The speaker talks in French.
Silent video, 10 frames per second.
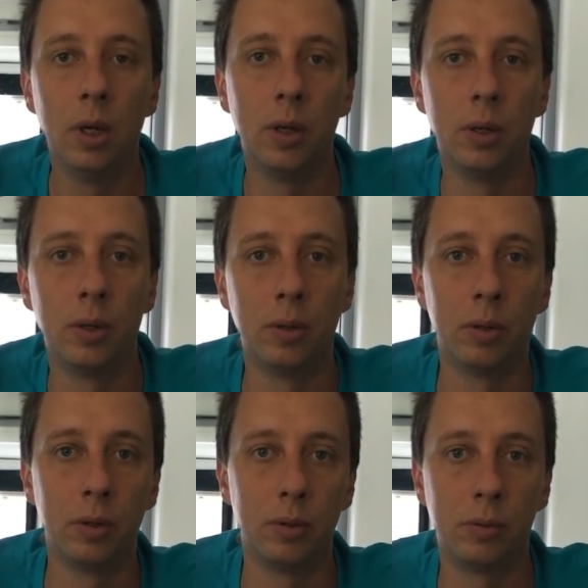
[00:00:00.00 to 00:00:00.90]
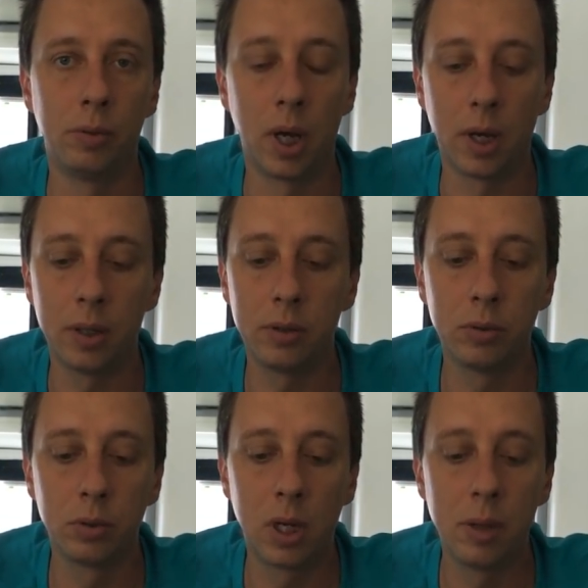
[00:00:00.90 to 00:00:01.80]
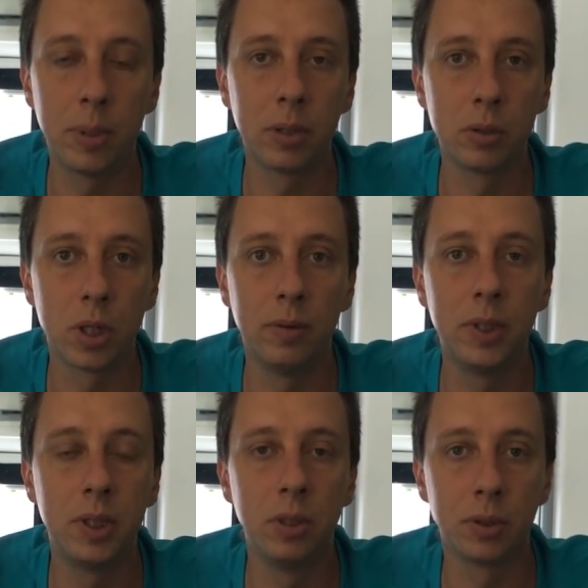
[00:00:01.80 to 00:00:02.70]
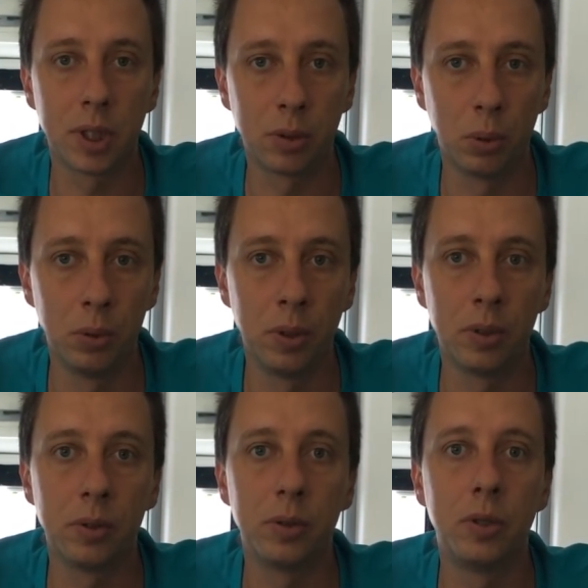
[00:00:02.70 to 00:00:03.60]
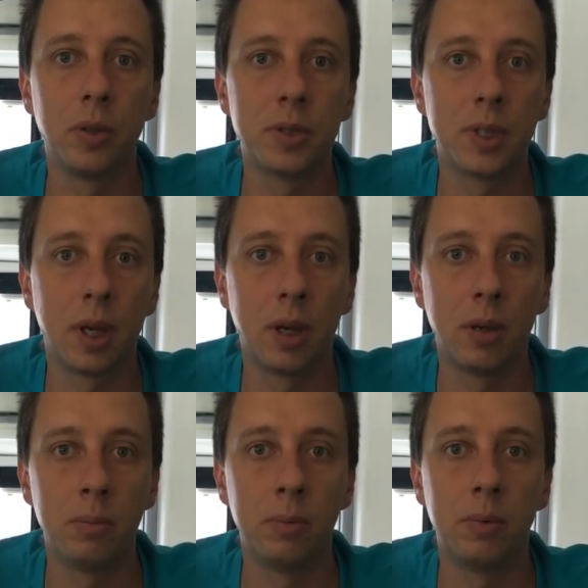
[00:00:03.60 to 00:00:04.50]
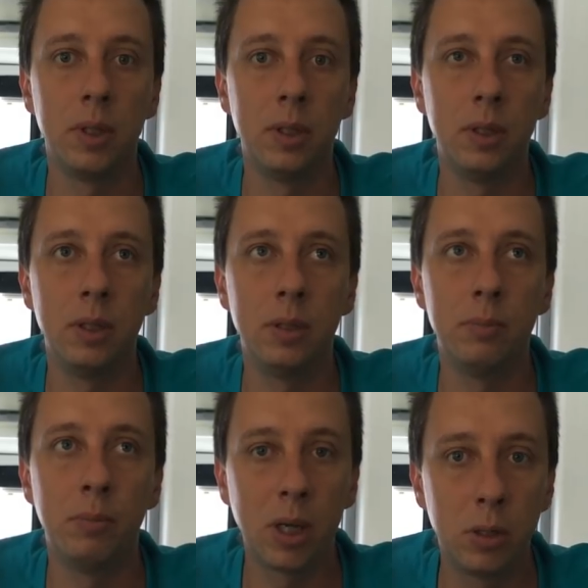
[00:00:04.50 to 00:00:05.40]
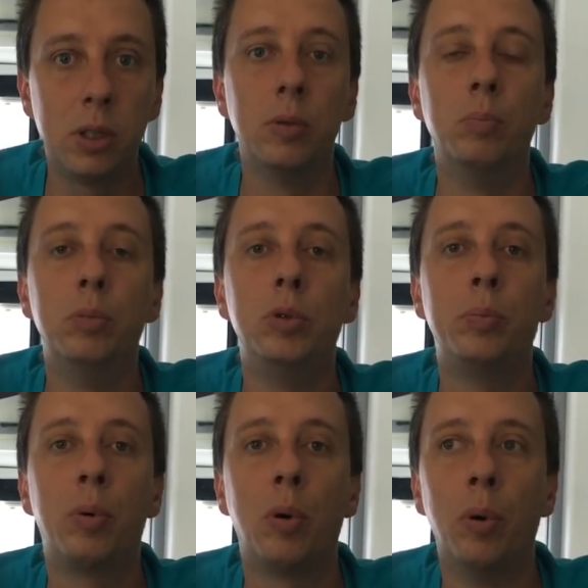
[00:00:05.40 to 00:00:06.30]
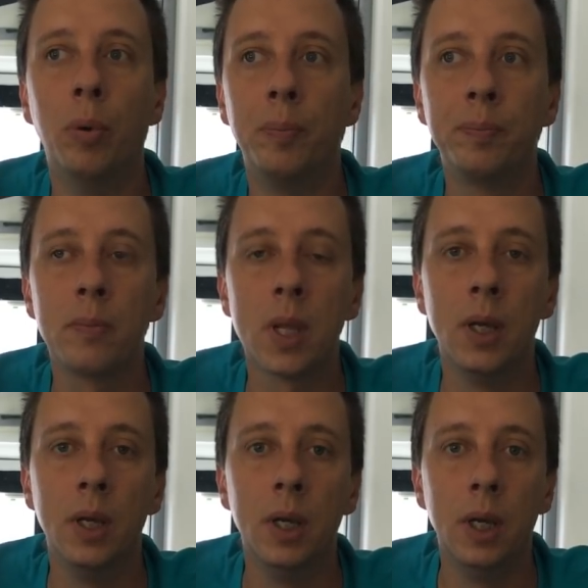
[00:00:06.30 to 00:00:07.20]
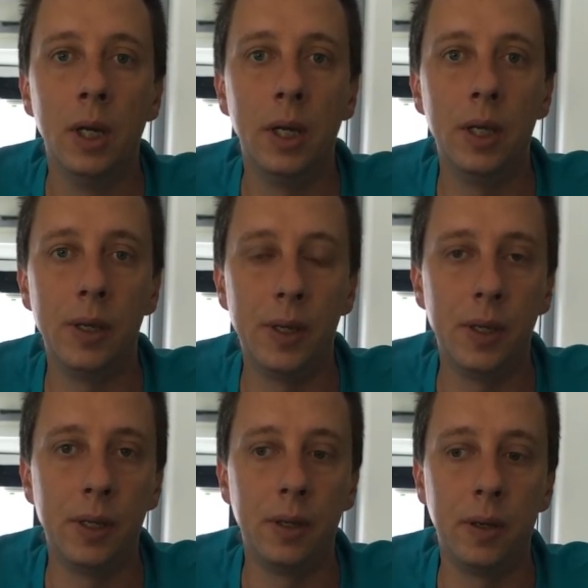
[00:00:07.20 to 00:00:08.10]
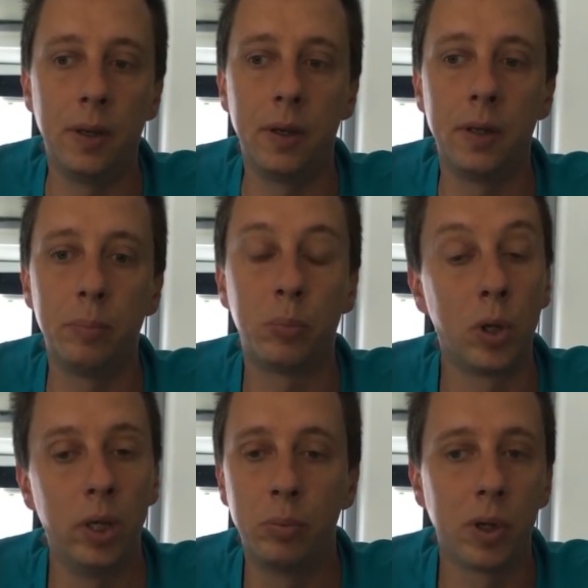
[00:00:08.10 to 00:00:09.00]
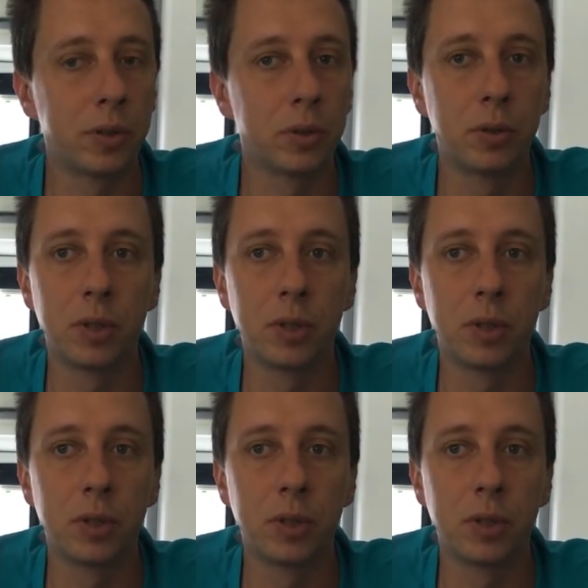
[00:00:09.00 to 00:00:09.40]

Euh, voilà, donc là maintenant j'ai investi dans un drone, dans un MacBook Pro, et pour, l'instant ce